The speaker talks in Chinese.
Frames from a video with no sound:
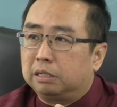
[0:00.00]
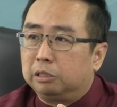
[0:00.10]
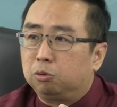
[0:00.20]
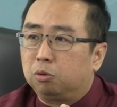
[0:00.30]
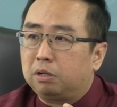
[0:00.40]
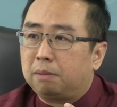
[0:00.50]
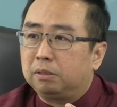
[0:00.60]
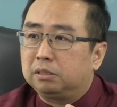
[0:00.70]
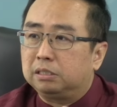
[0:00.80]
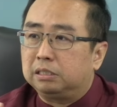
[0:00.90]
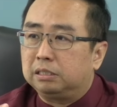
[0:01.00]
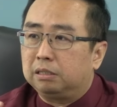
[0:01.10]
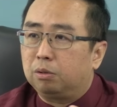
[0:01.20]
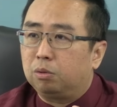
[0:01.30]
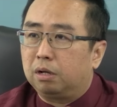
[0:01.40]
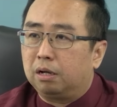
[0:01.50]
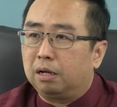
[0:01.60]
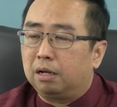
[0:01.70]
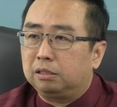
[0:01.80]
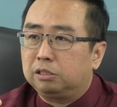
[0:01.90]
很多他们自己
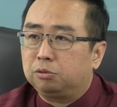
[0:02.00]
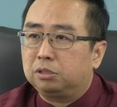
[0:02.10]
啊，就